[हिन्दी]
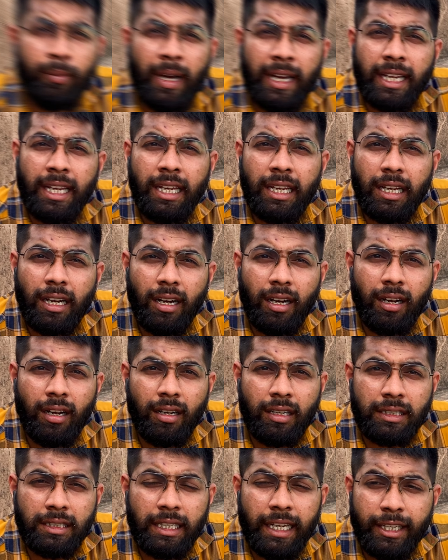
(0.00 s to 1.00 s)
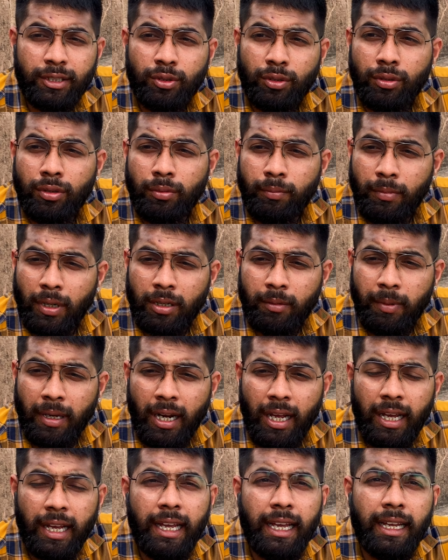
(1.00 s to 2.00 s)
भाई आ, ये जो
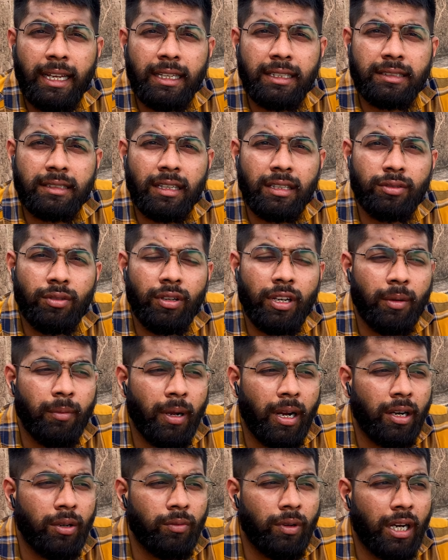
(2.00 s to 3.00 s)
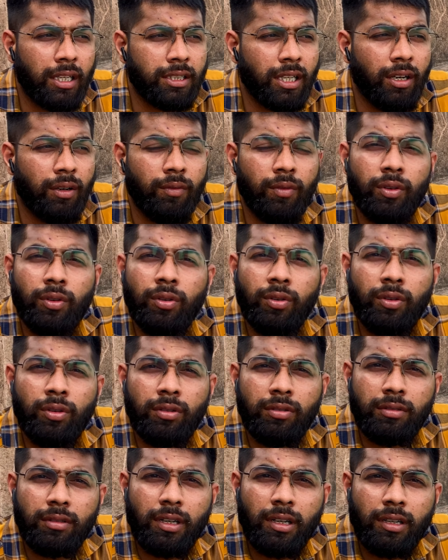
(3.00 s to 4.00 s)
मकबरा है इसका जो निर्माण हुआ था
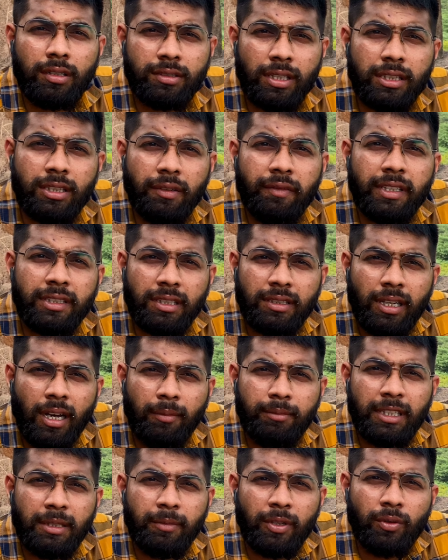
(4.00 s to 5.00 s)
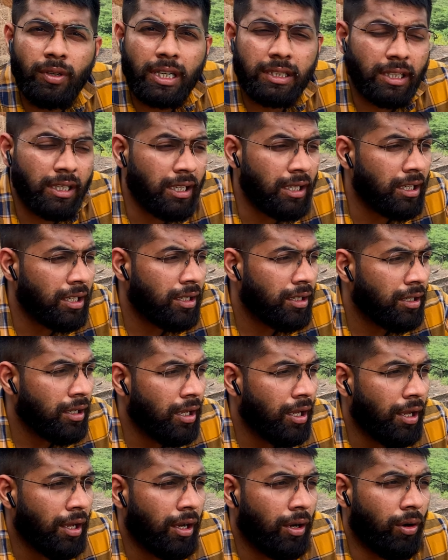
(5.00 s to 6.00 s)
वो सत्रहवीं शताब्दी में हुआ था
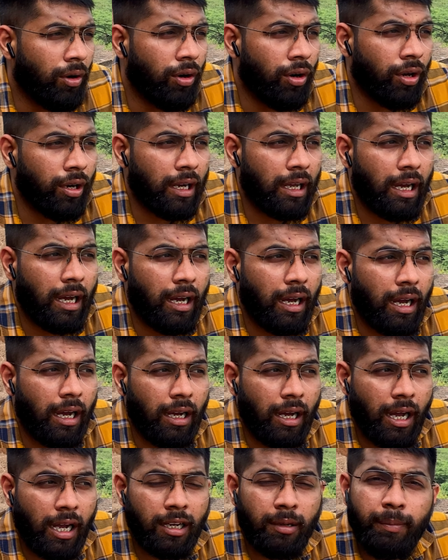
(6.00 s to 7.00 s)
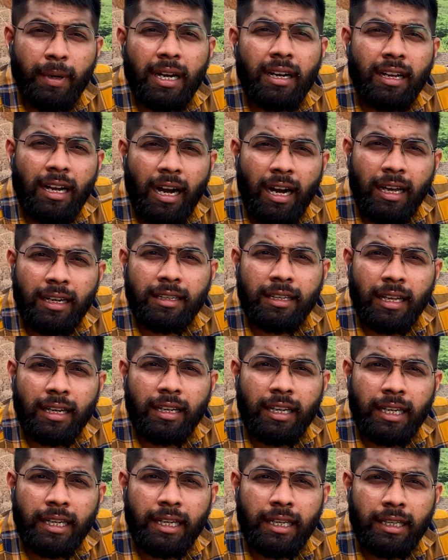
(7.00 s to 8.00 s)
और अकबर खान
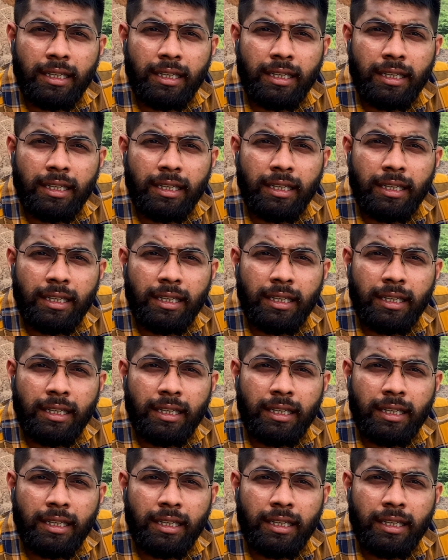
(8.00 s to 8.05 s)
करके